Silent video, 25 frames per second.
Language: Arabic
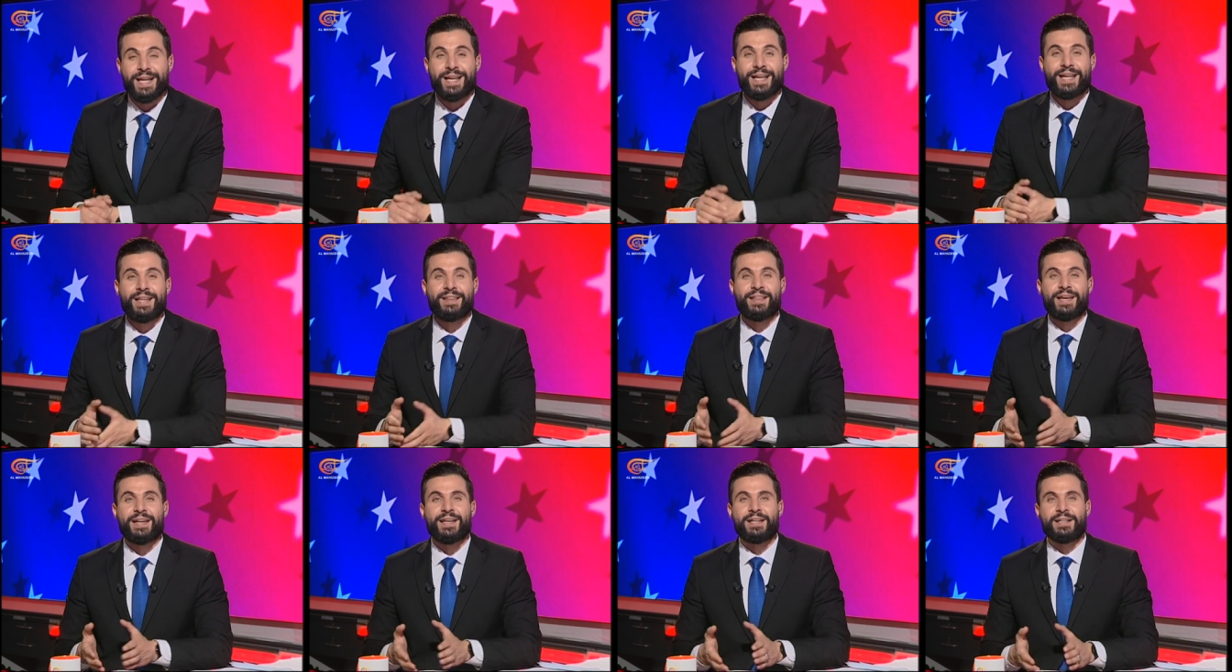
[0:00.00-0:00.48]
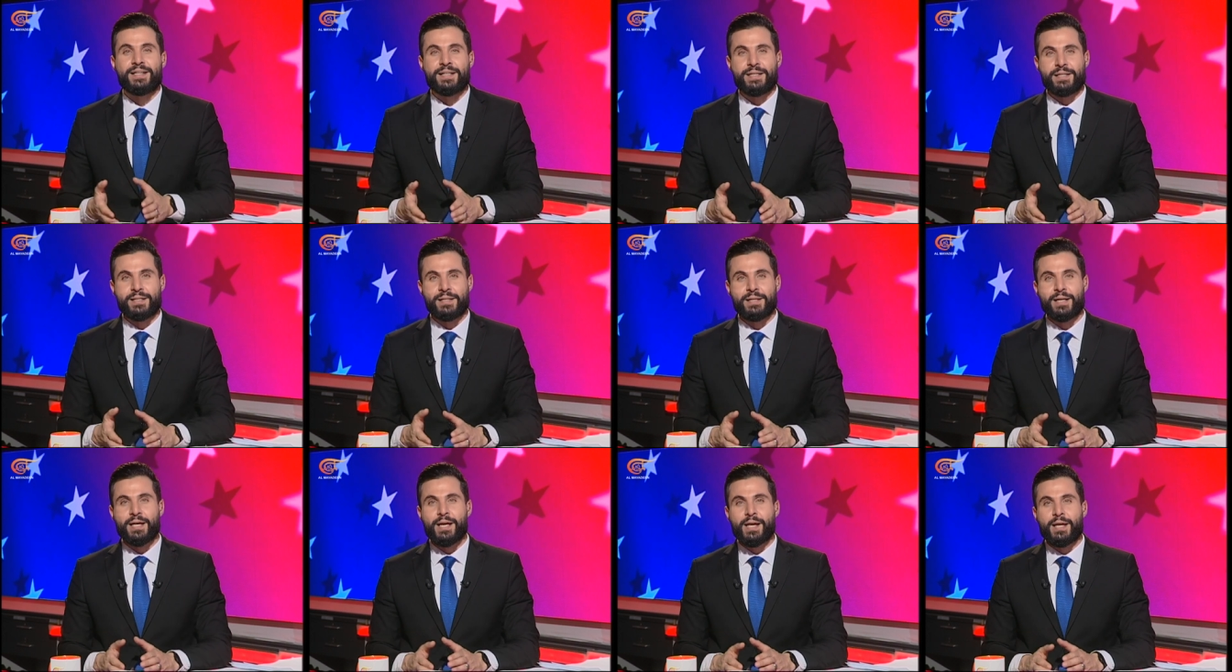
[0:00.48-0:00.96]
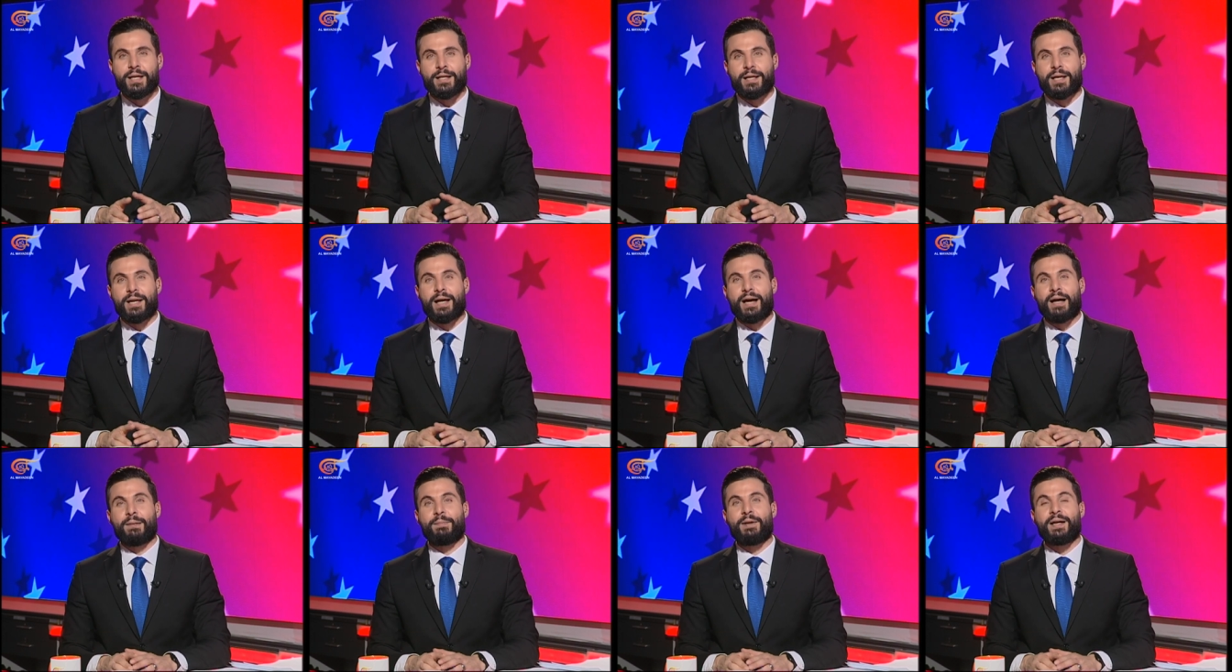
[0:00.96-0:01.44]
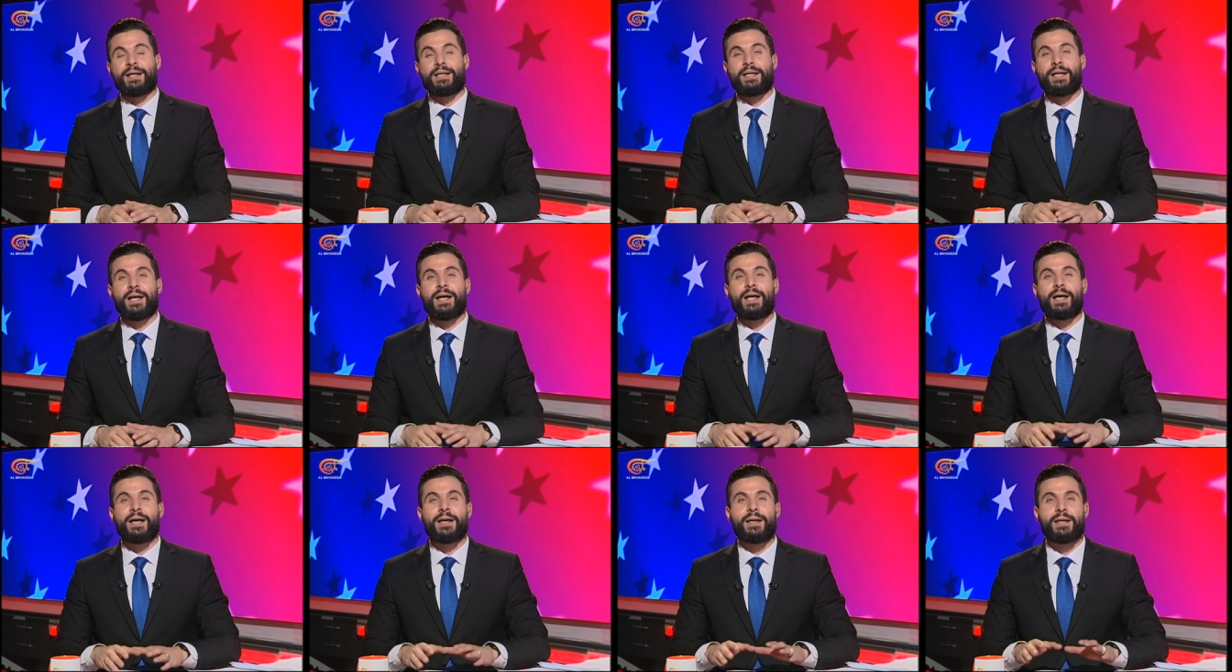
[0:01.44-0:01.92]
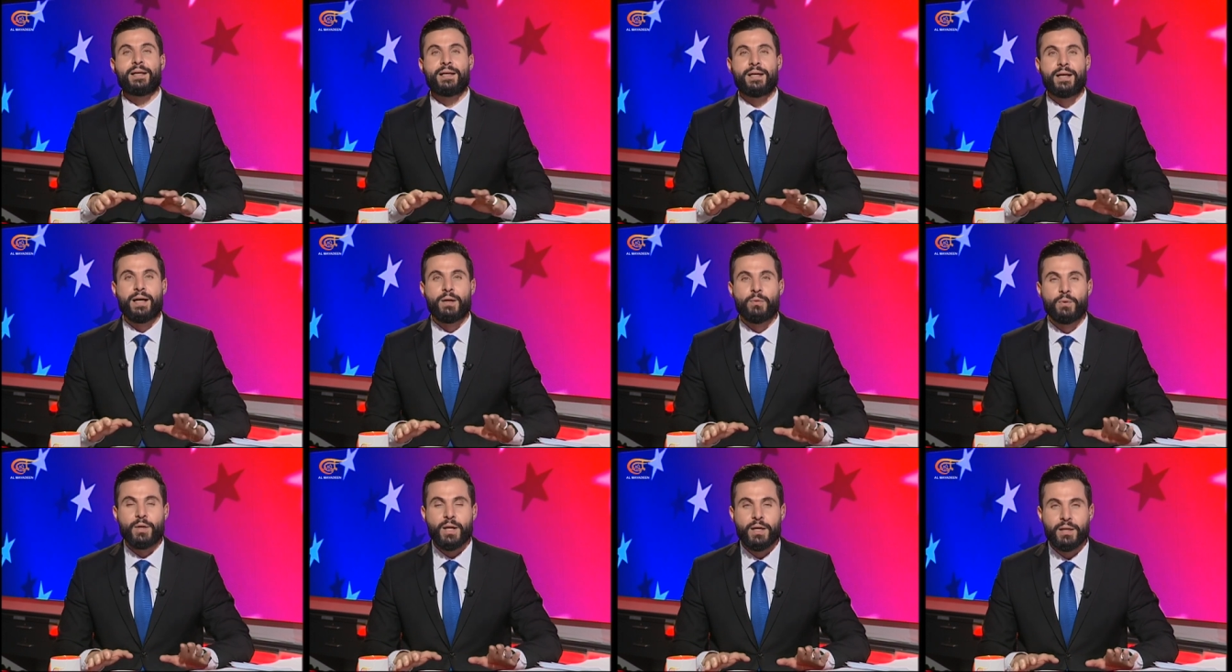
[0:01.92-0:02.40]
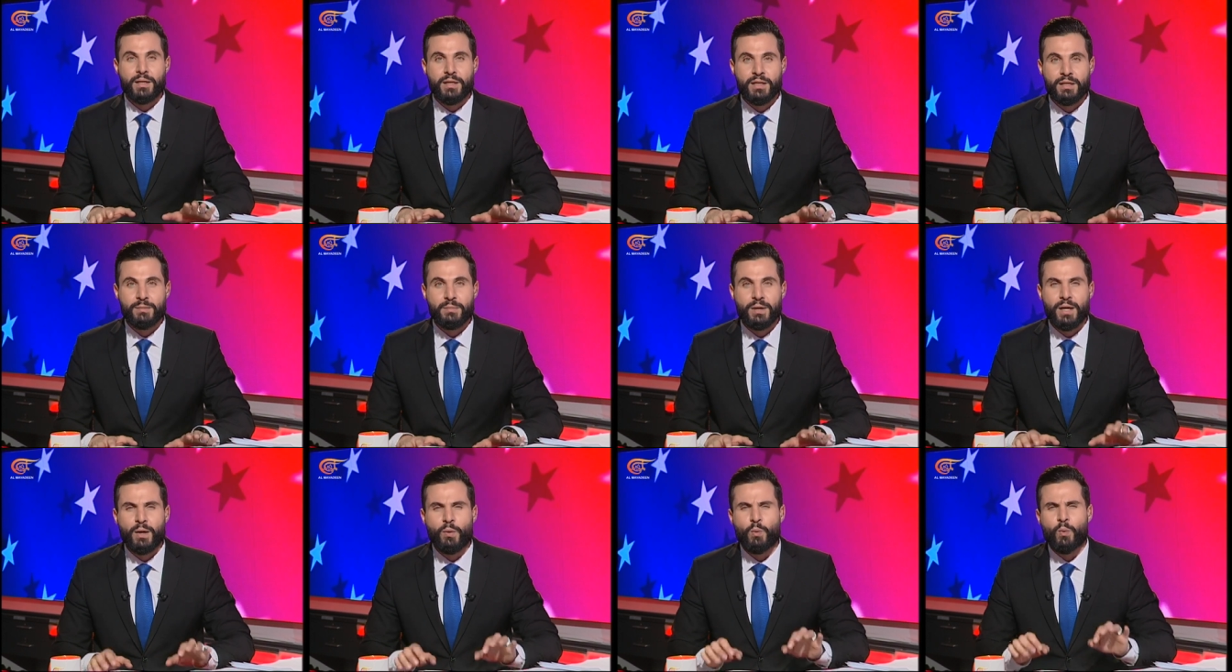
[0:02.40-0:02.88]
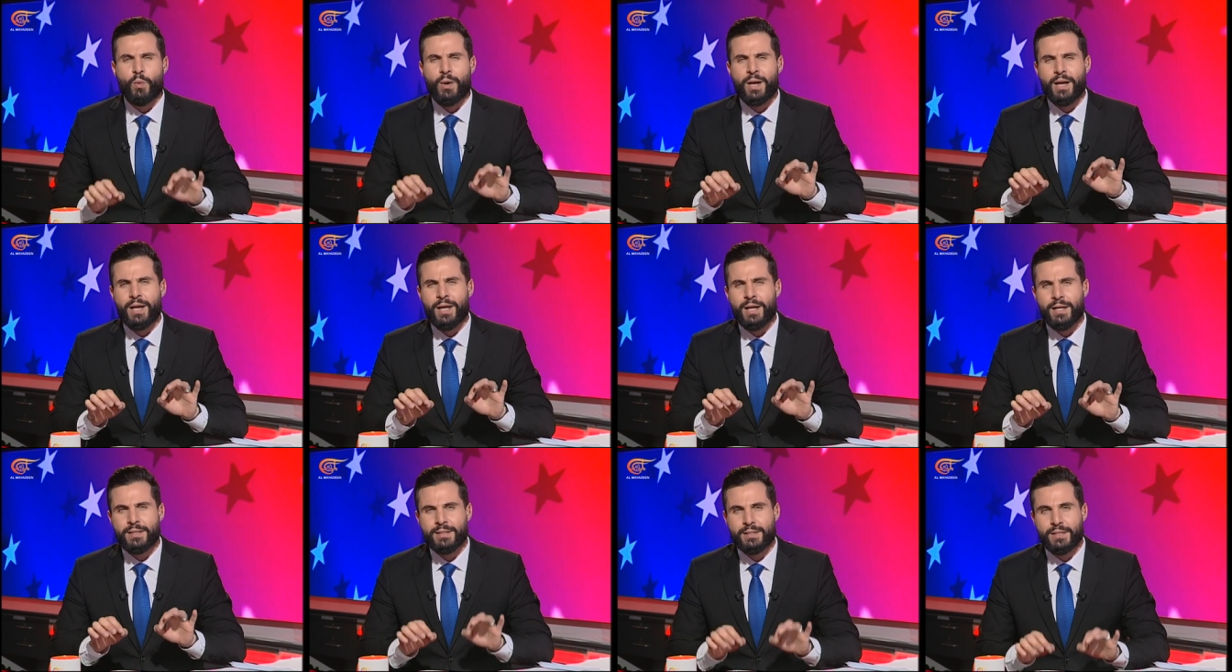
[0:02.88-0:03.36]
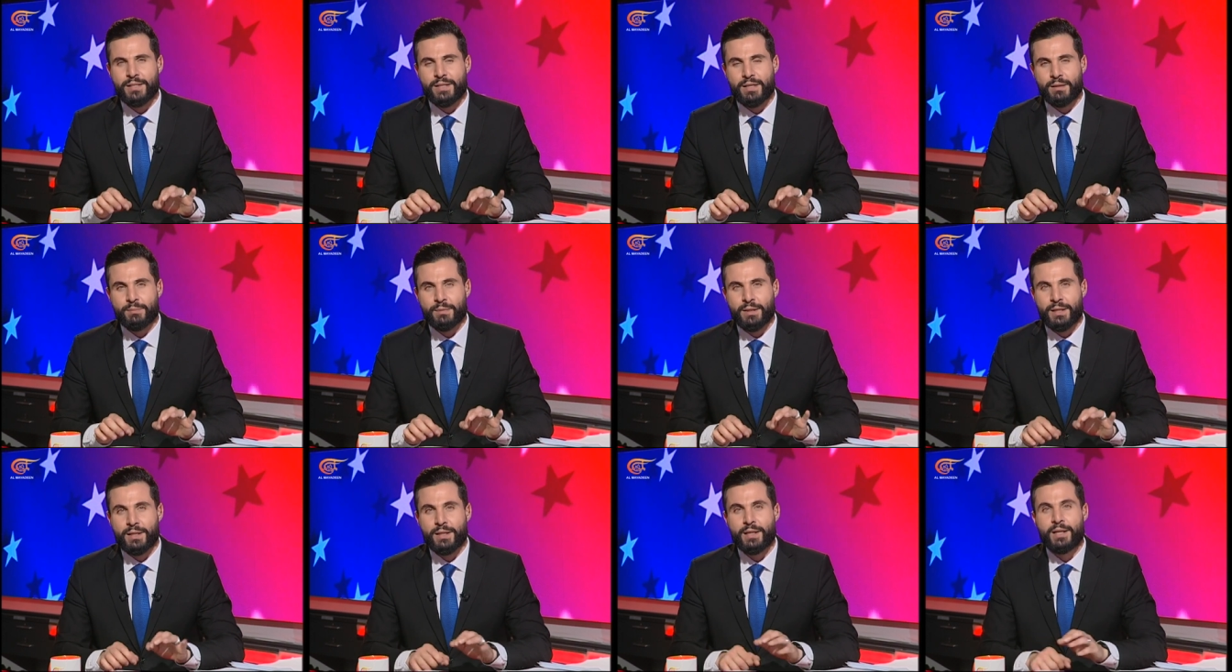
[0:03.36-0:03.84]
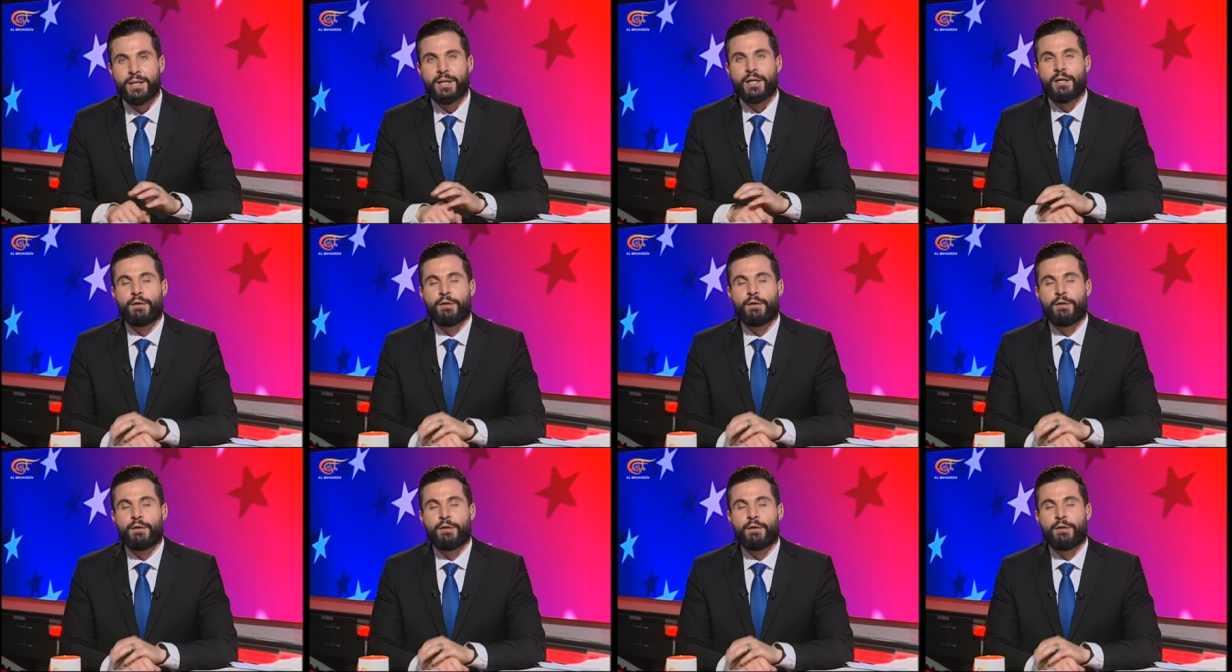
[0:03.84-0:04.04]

اللذين يلعبان آخر أوراقهما ولا سيما